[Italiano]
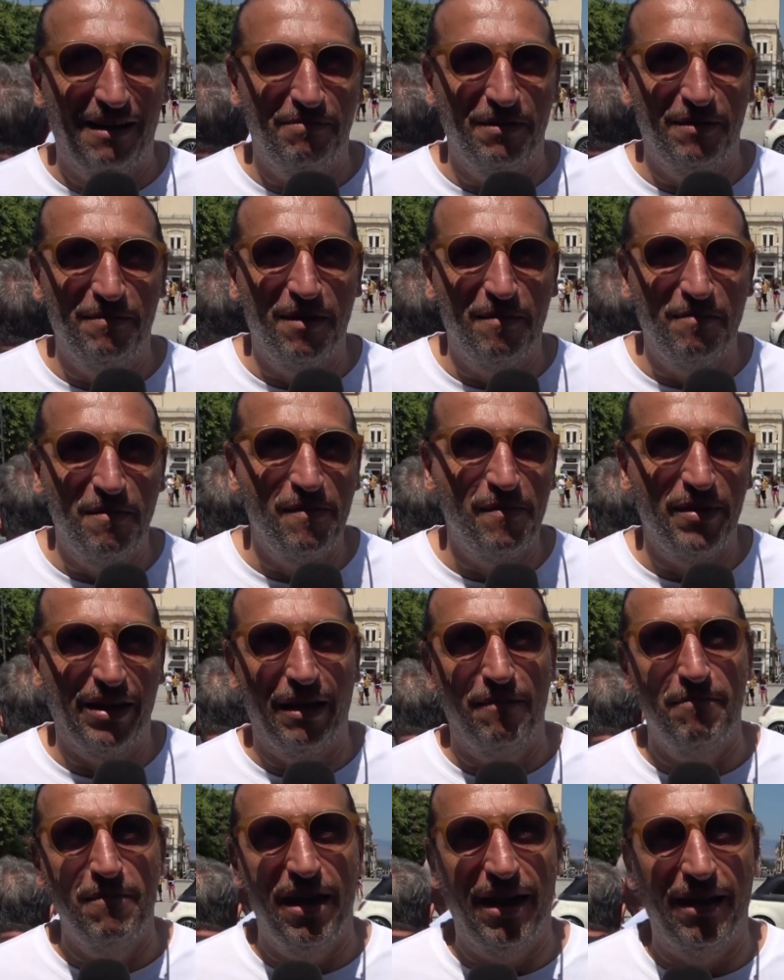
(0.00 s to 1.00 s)
per me, a, me,
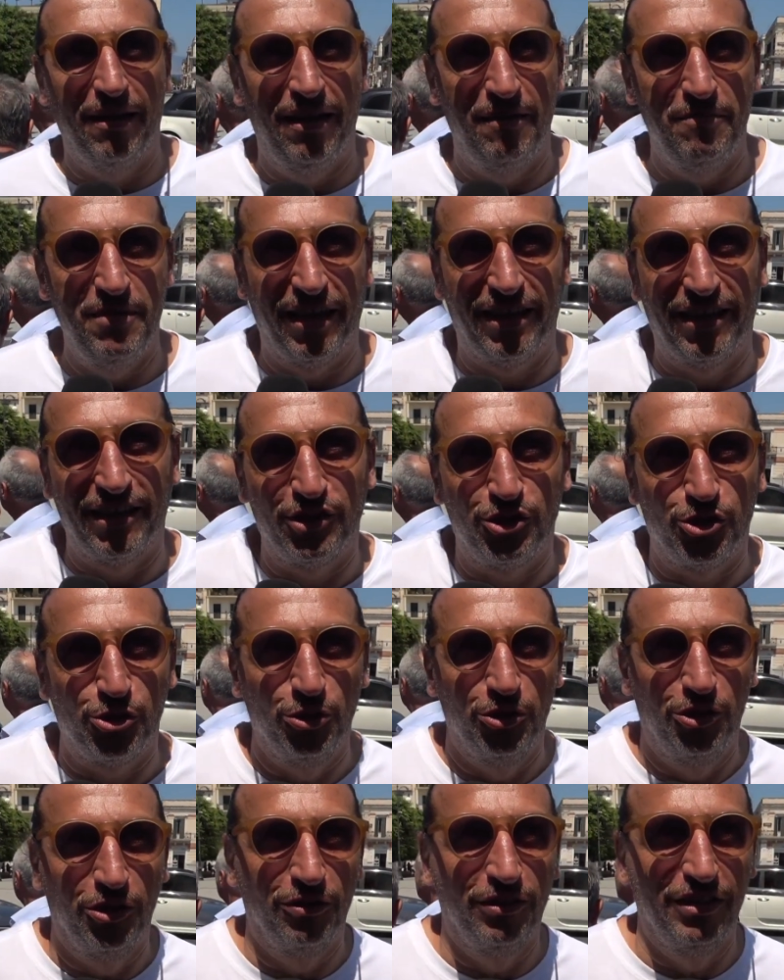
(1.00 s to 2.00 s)
a me eh, mi è
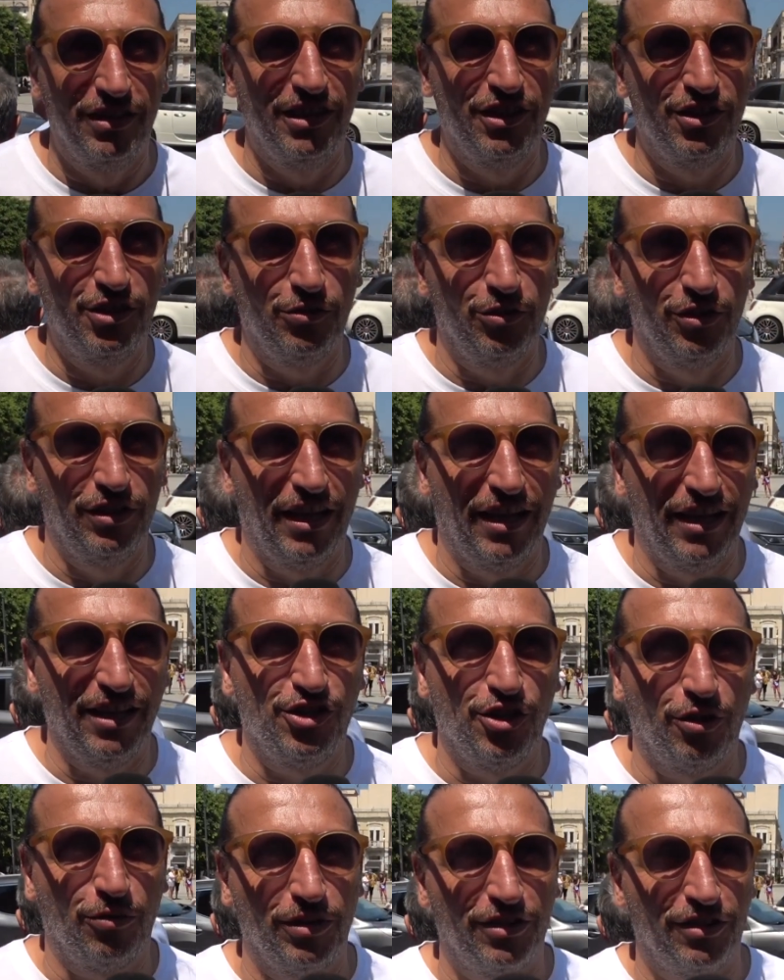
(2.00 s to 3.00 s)
cresciuto, quindi io sono a
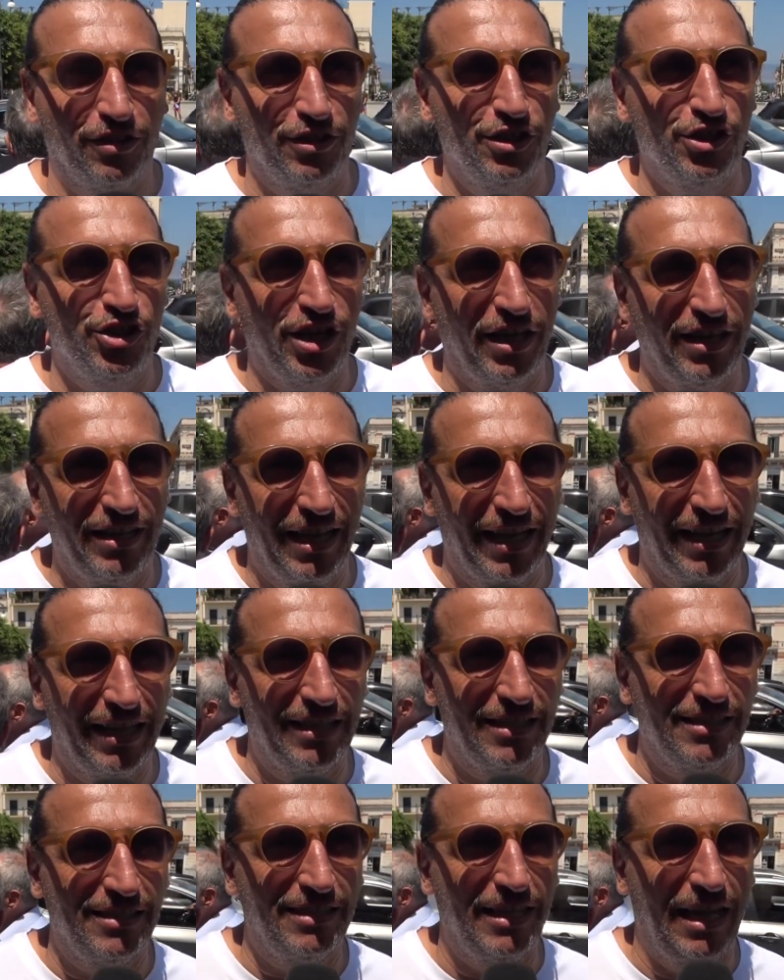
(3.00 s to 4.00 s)
Reggio a 14 anni da
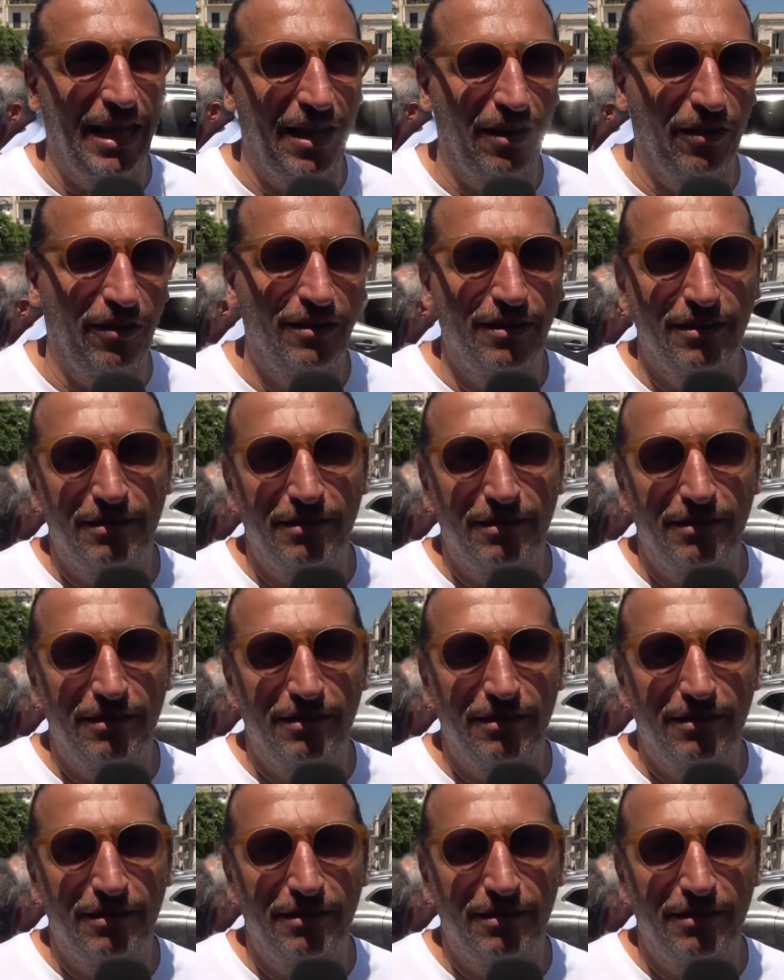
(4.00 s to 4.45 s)
Catanzaro.